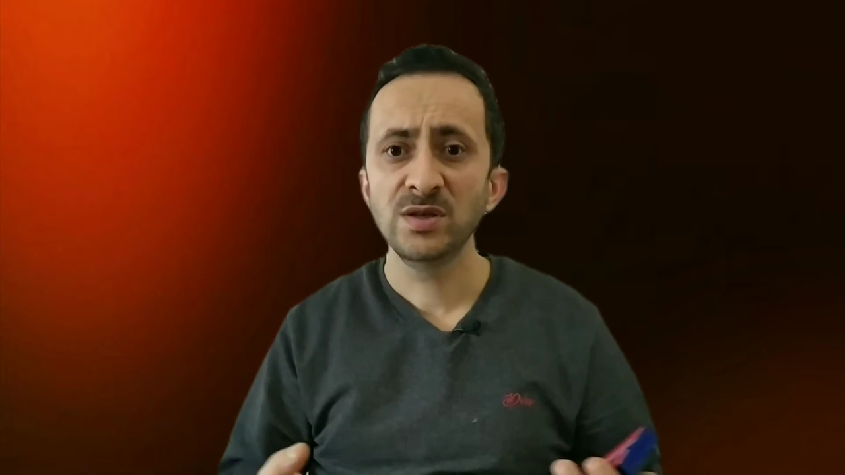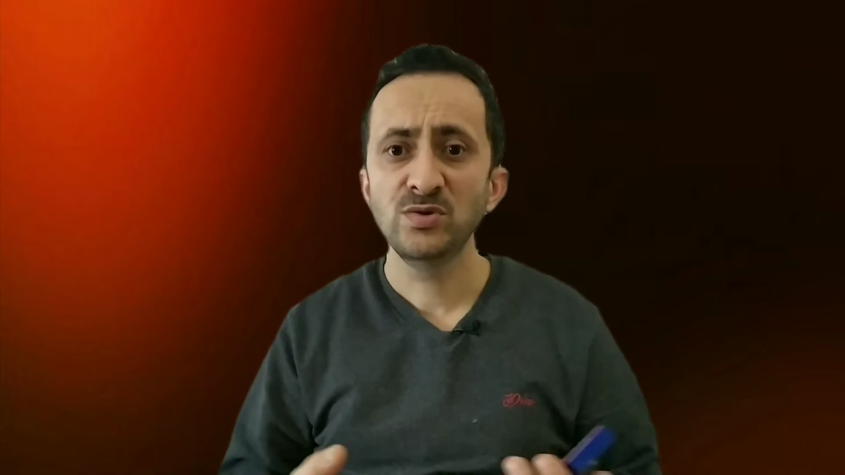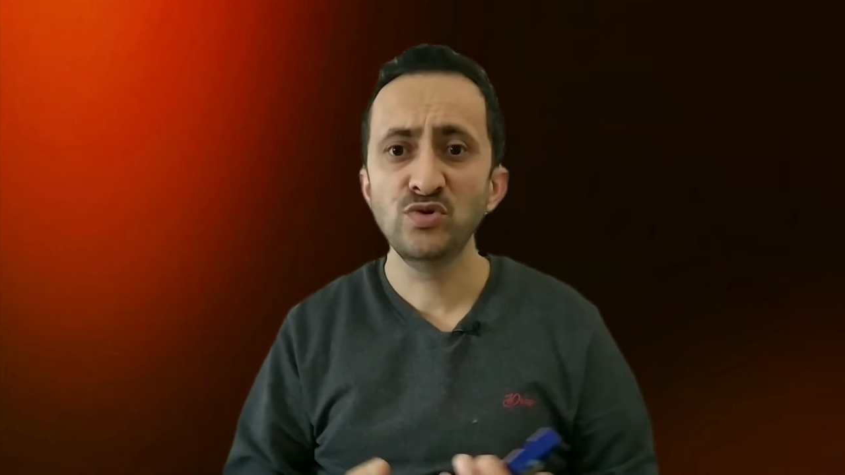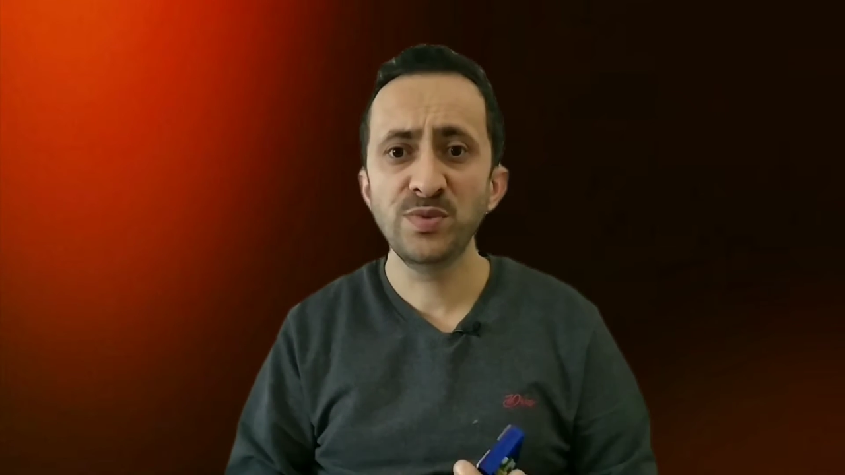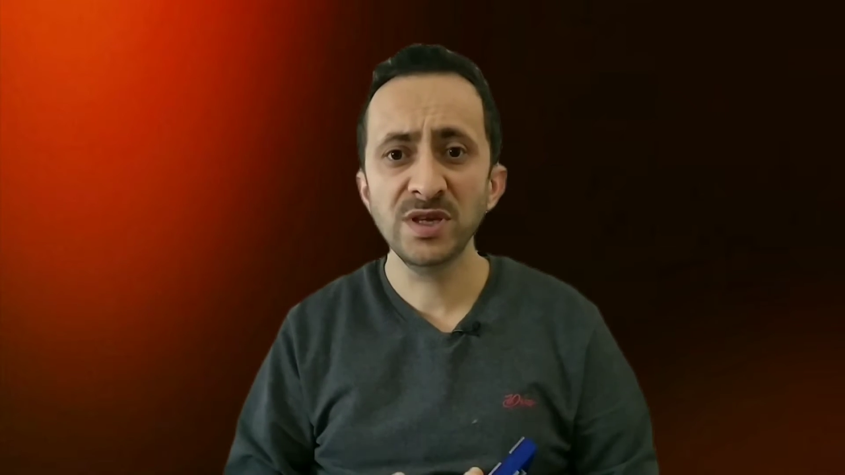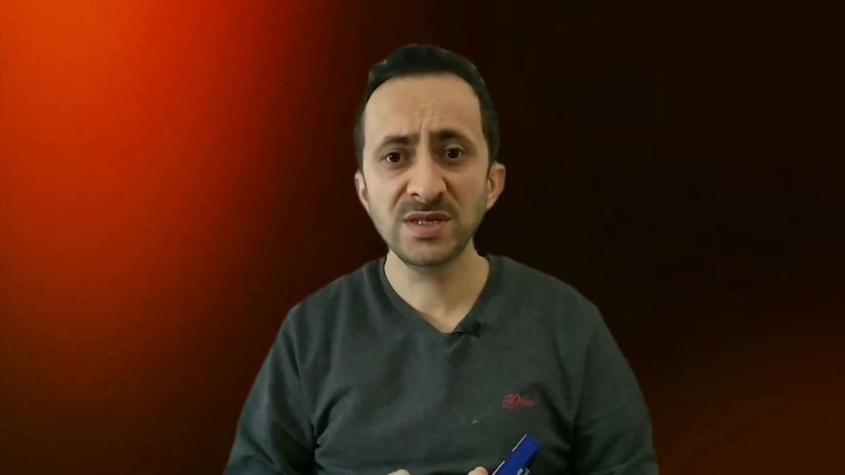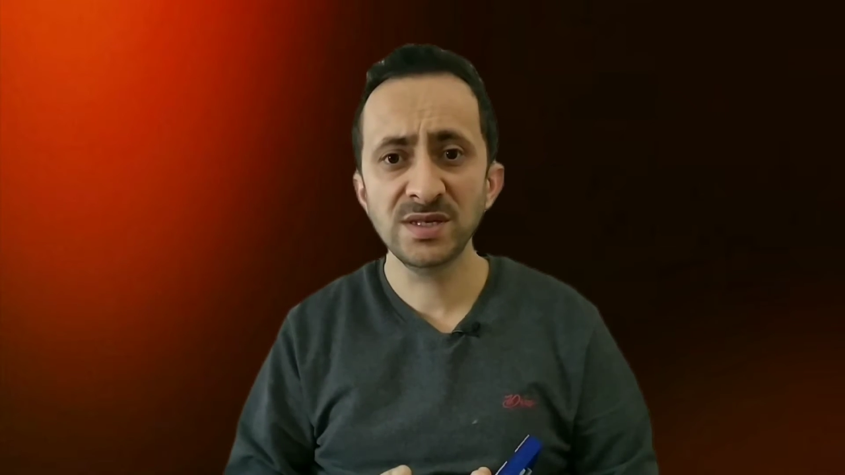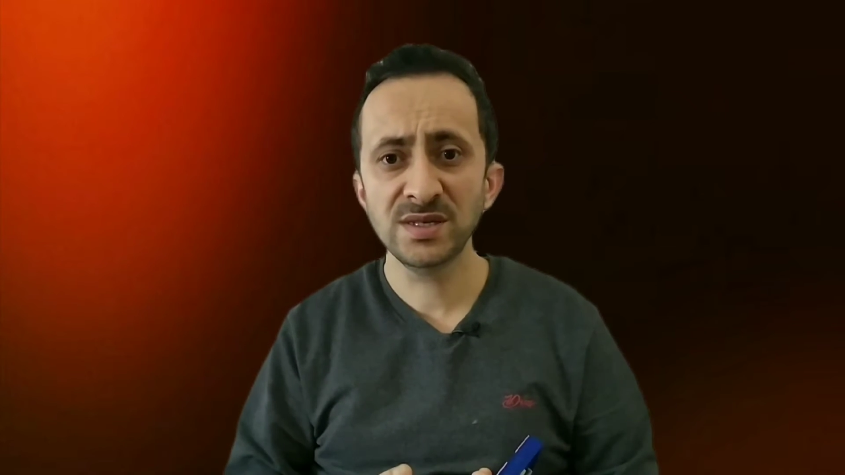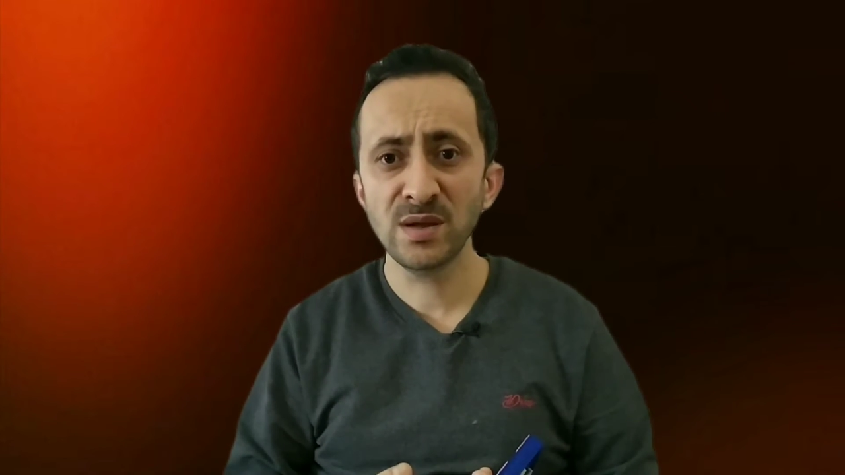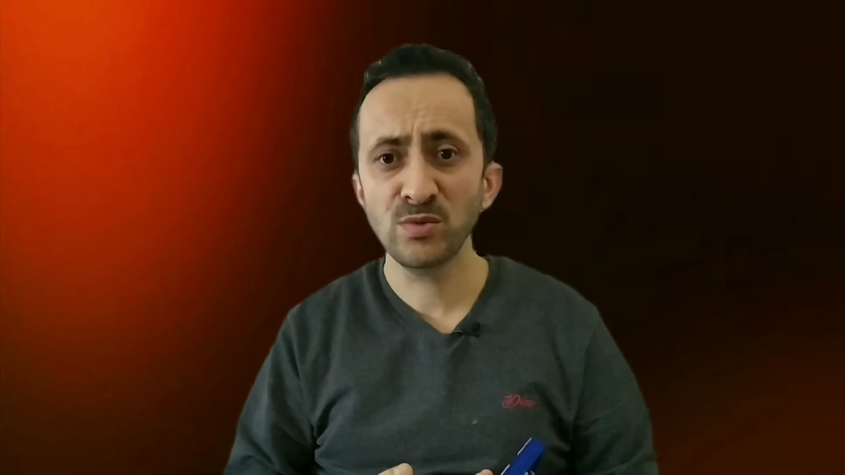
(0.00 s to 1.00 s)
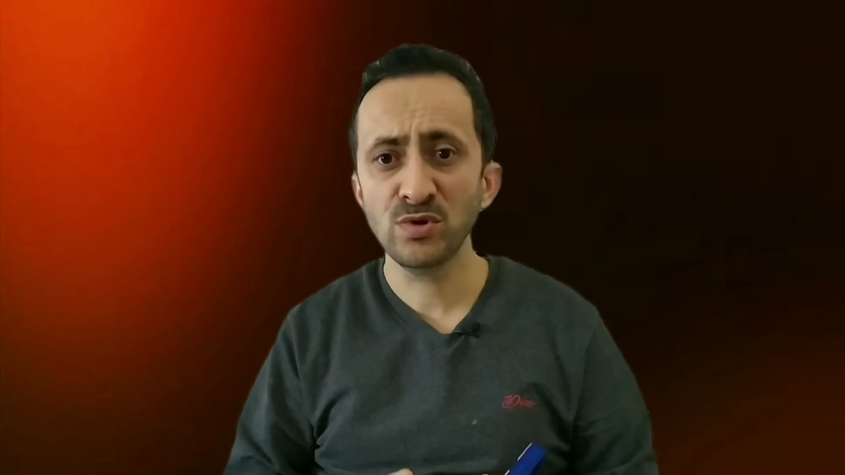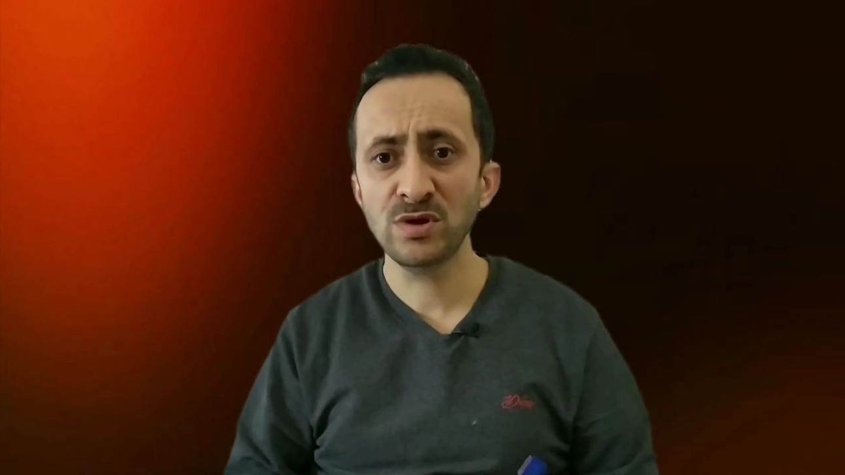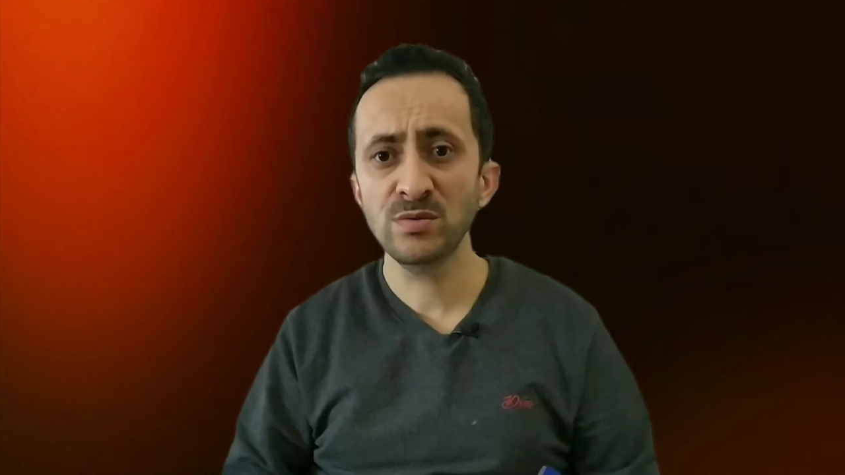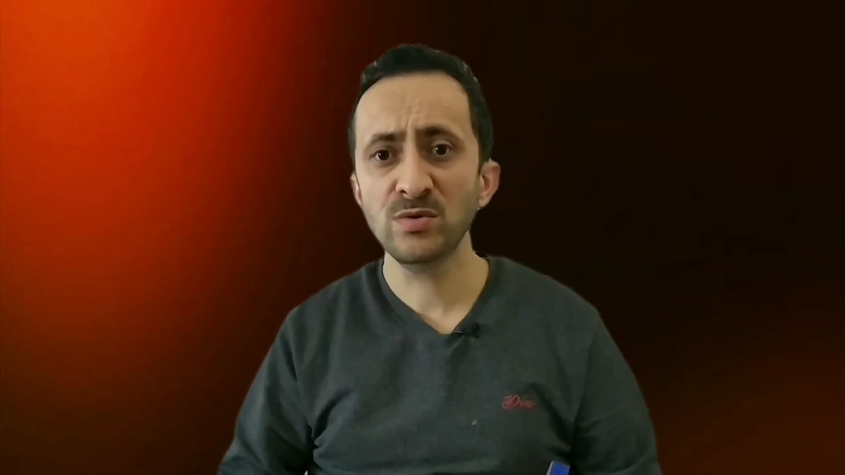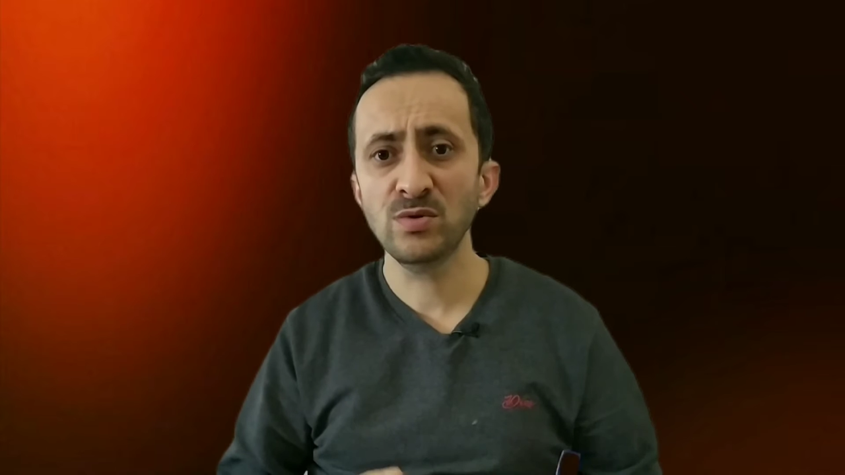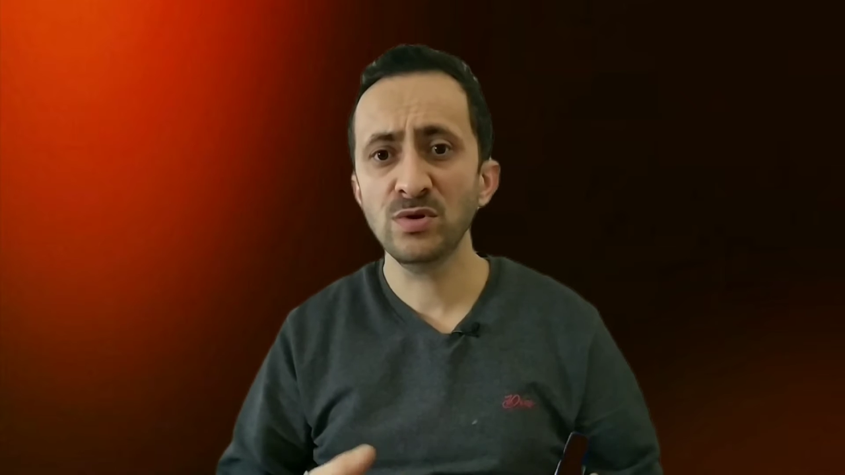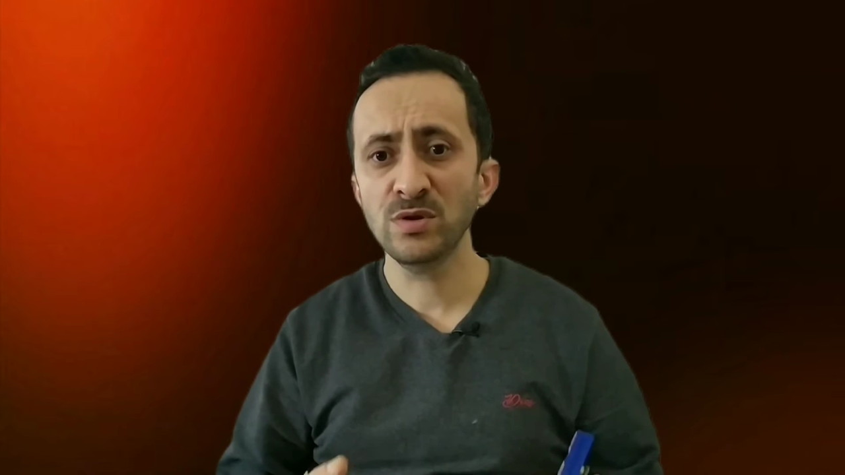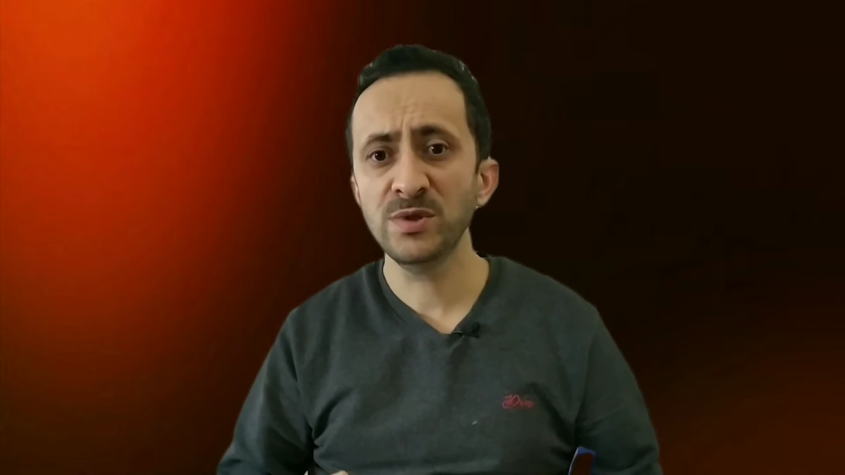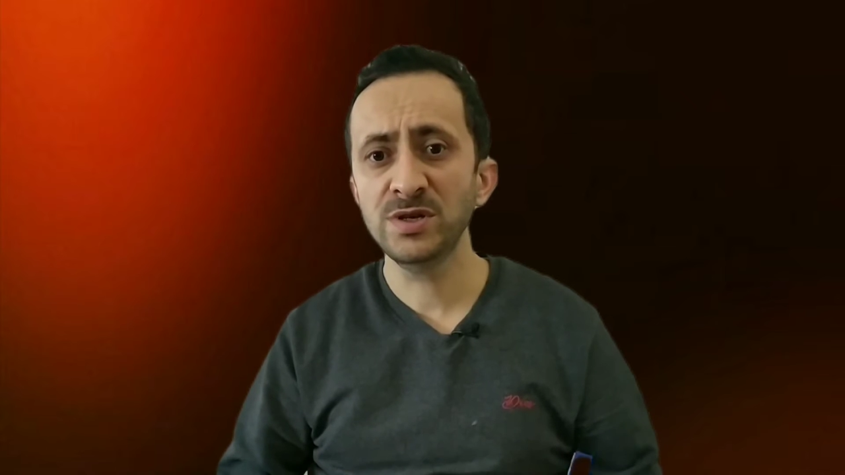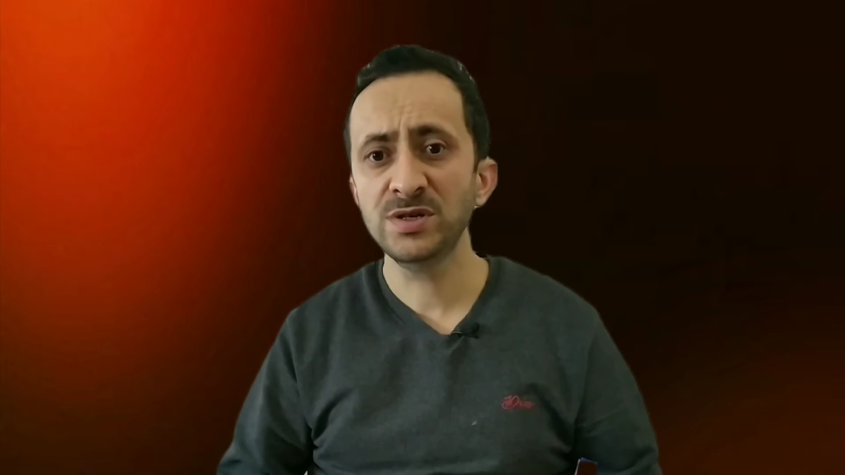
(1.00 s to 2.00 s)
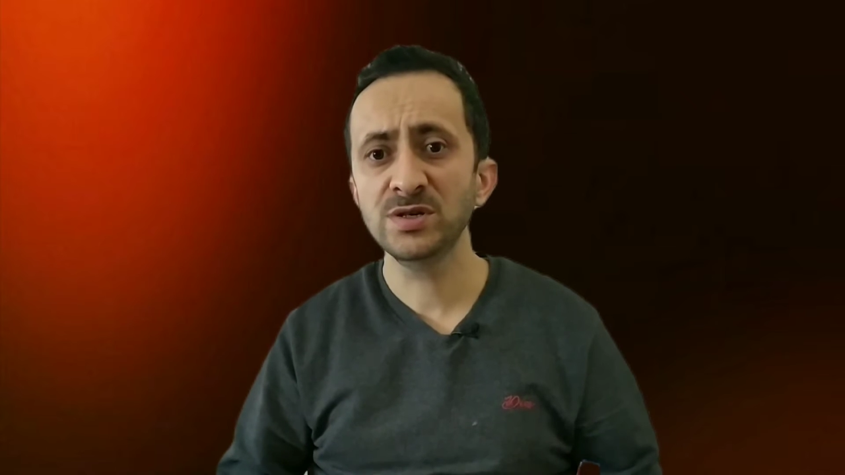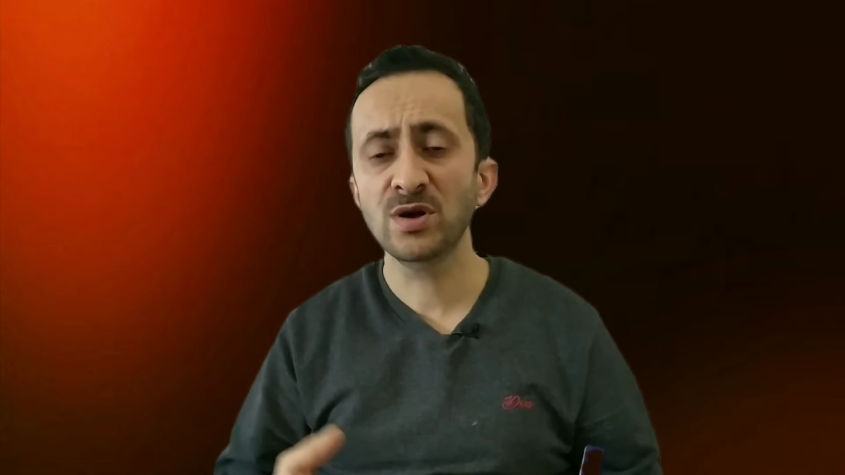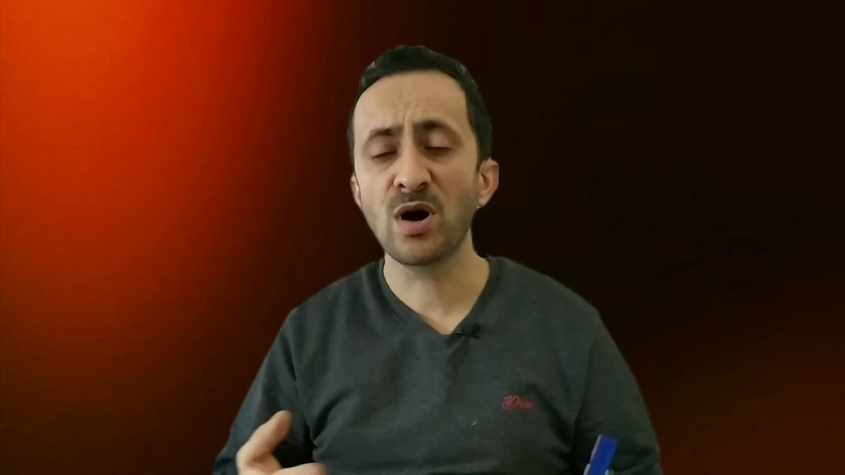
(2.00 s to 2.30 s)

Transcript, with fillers: UPS sistemli olabilir.